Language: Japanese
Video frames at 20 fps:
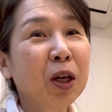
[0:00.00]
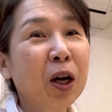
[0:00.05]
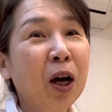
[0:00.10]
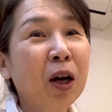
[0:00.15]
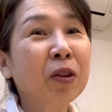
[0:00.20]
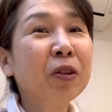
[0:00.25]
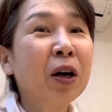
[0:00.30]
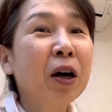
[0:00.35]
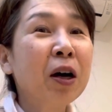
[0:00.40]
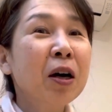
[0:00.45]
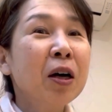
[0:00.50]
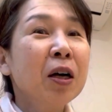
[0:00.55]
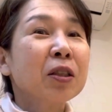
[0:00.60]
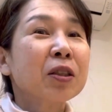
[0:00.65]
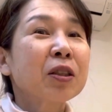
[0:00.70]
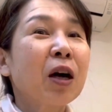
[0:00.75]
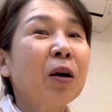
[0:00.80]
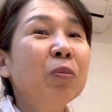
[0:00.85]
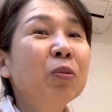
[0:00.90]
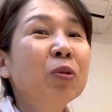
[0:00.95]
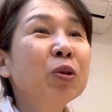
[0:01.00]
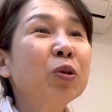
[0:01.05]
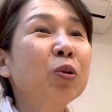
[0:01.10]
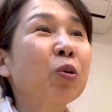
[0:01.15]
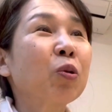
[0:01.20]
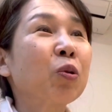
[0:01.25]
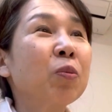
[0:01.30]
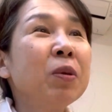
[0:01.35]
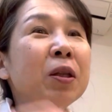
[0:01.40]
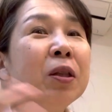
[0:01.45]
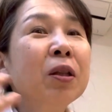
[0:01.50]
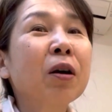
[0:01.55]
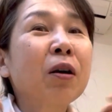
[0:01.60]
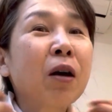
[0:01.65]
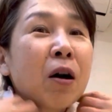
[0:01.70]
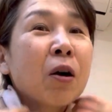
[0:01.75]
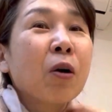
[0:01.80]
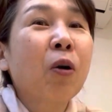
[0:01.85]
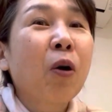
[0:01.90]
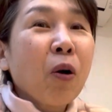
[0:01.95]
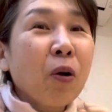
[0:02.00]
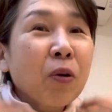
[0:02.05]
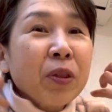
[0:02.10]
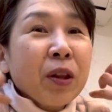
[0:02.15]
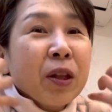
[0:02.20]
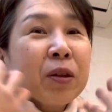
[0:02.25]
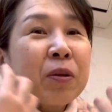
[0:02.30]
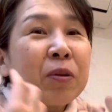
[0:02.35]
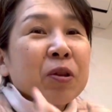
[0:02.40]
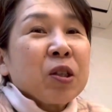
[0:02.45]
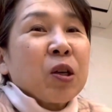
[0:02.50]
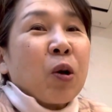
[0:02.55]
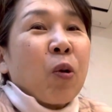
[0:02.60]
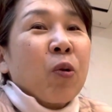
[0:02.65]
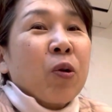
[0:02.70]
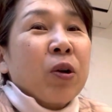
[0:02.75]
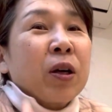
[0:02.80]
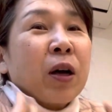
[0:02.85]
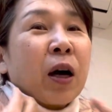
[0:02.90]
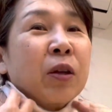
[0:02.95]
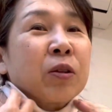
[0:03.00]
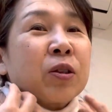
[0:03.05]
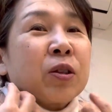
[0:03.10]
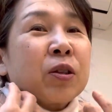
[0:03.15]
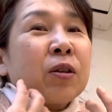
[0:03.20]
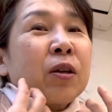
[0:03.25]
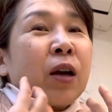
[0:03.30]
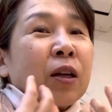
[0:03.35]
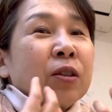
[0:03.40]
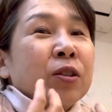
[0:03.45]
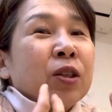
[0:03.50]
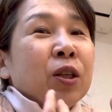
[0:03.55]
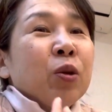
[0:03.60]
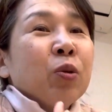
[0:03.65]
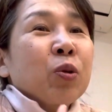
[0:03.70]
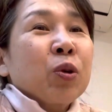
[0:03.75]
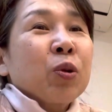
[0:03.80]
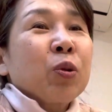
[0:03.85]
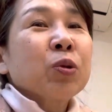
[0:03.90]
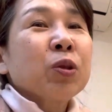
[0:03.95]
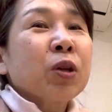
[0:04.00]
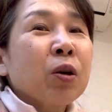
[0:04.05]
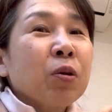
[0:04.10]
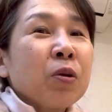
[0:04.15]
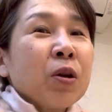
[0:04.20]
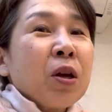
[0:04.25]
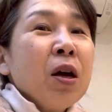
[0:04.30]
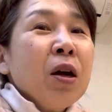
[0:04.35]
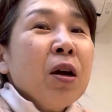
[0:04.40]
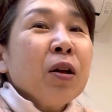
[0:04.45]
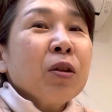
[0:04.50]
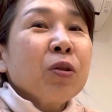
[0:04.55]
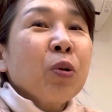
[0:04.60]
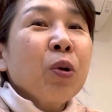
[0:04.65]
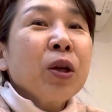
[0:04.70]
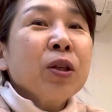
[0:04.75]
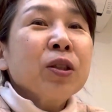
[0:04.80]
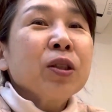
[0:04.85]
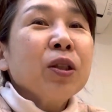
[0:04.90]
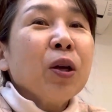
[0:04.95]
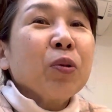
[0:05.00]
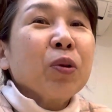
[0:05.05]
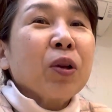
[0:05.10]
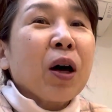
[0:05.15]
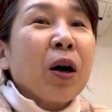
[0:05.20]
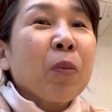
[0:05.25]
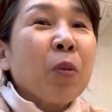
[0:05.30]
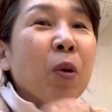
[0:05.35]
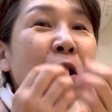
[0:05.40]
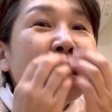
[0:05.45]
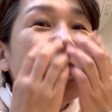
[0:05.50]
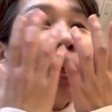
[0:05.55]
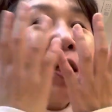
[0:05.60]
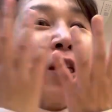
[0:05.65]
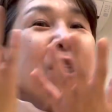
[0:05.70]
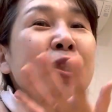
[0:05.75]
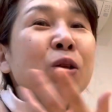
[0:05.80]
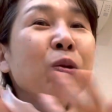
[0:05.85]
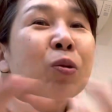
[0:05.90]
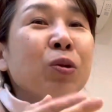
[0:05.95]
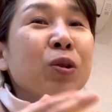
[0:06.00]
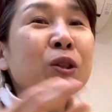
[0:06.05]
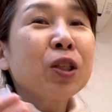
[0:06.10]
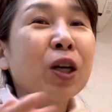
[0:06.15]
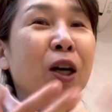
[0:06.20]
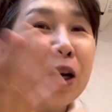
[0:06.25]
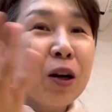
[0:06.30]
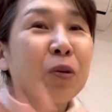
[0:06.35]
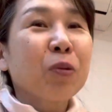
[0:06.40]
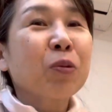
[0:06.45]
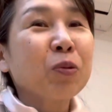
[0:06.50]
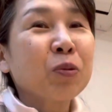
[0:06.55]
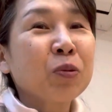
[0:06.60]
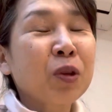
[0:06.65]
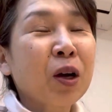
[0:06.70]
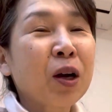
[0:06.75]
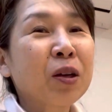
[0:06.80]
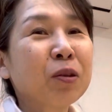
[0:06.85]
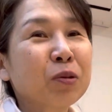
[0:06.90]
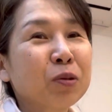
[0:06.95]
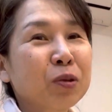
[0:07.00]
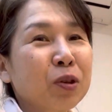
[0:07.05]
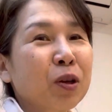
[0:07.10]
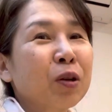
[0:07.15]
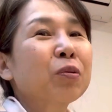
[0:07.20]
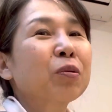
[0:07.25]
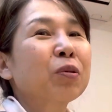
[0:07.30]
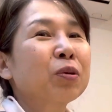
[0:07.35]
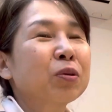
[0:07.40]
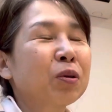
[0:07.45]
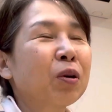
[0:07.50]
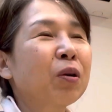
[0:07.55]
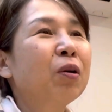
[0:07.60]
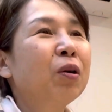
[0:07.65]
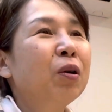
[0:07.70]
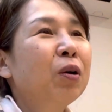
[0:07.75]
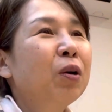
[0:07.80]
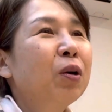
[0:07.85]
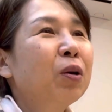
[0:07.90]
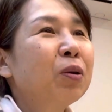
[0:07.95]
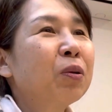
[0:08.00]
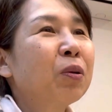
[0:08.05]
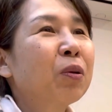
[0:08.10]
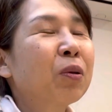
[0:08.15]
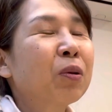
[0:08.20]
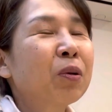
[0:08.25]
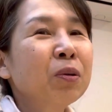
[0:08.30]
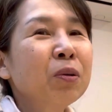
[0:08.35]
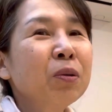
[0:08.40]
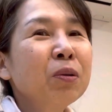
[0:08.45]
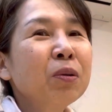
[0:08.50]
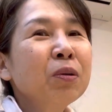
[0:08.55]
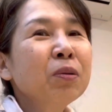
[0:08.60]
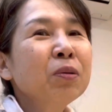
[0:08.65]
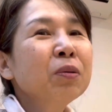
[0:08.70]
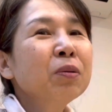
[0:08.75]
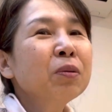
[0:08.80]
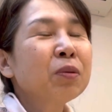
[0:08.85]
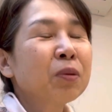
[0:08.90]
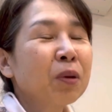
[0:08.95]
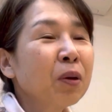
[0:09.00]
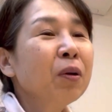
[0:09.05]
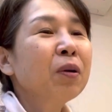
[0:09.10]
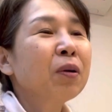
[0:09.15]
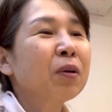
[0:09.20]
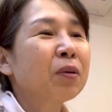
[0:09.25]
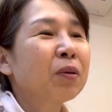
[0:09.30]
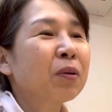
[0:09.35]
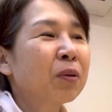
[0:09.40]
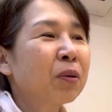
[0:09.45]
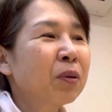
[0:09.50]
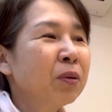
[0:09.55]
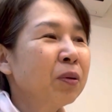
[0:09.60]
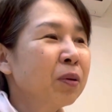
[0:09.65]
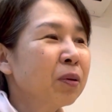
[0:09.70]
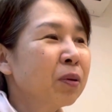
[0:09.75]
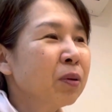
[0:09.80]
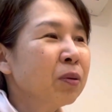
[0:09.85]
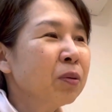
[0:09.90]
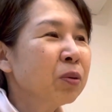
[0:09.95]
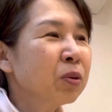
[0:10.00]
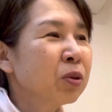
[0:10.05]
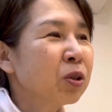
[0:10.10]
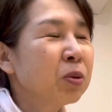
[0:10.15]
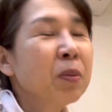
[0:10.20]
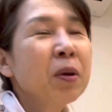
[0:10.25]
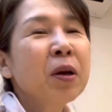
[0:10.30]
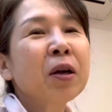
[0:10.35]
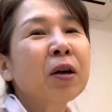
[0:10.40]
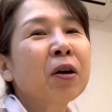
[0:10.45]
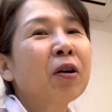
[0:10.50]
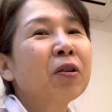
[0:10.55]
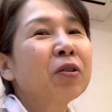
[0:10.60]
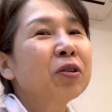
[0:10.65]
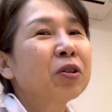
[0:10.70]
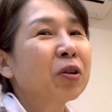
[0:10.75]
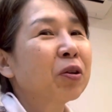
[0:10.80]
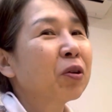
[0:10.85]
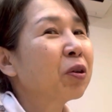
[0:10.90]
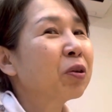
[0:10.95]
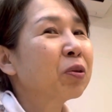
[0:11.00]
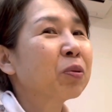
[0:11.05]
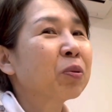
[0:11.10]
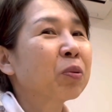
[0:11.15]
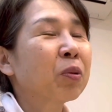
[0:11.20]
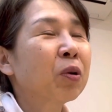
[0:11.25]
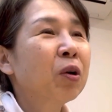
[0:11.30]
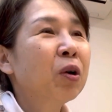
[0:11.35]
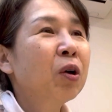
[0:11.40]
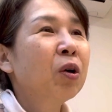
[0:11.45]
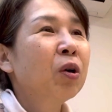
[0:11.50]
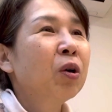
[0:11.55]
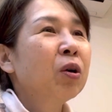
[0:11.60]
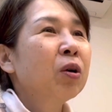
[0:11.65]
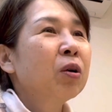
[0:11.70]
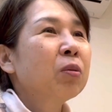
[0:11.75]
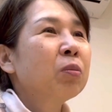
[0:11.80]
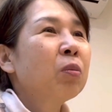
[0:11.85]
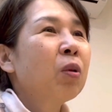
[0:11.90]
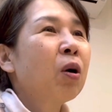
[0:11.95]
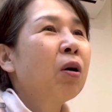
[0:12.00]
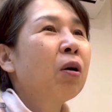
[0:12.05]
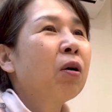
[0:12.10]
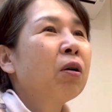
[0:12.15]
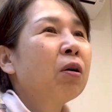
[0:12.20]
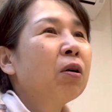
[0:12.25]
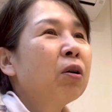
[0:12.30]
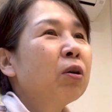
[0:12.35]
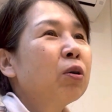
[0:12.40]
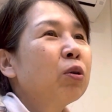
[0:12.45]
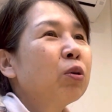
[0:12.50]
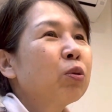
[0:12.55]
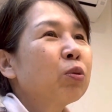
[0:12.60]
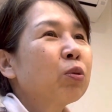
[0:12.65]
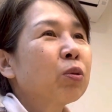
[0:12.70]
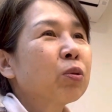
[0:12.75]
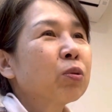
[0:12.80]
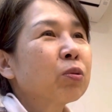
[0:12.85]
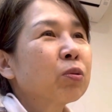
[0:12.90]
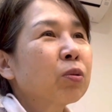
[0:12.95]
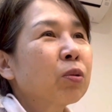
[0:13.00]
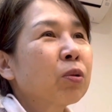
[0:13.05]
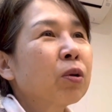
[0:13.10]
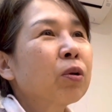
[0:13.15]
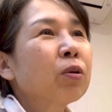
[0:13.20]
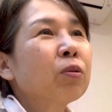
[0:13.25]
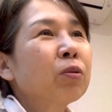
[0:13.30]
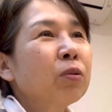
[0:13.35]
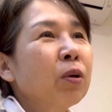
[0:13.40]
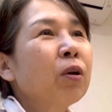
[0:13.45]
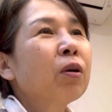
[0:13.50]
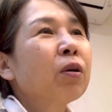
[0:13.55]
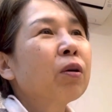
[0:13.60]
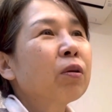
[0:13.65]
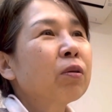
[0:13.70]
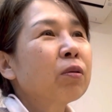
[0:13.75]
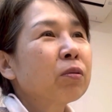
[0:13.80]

あんな寒いところみんながこんな暑い厚着の着とんしゃのにドレスで歌う息白くしながら歌いよんしゃとかさなかなかのねなかなかの使命感じゃないとまああのあれよね、